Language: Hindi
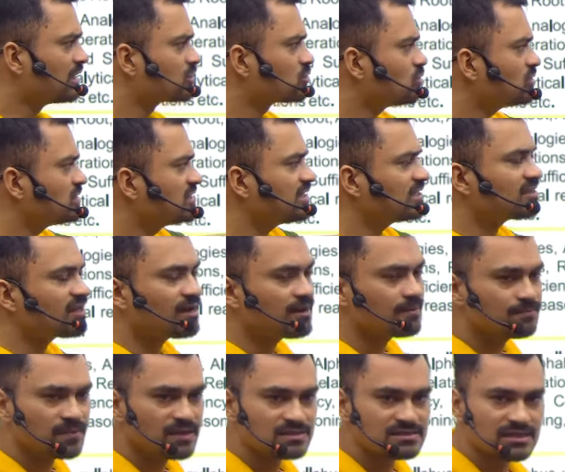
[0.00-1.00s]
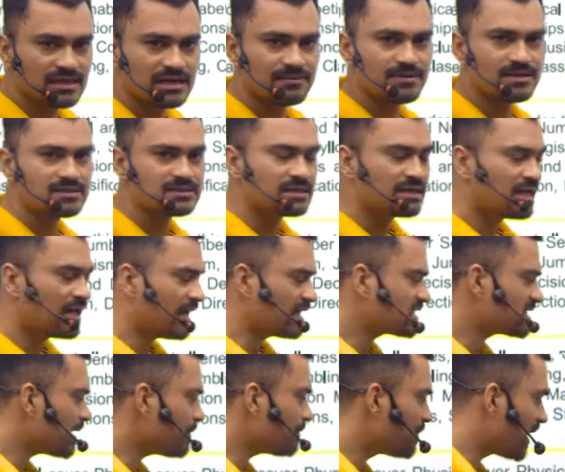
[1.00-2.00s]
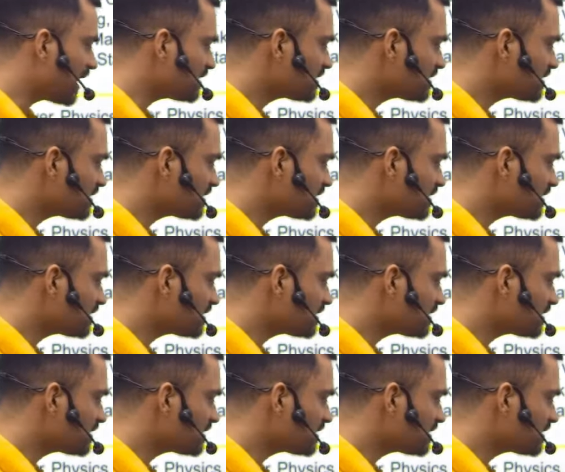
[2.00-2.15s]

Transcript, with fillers: तो ये था आपका सिलेबस अच्छा बात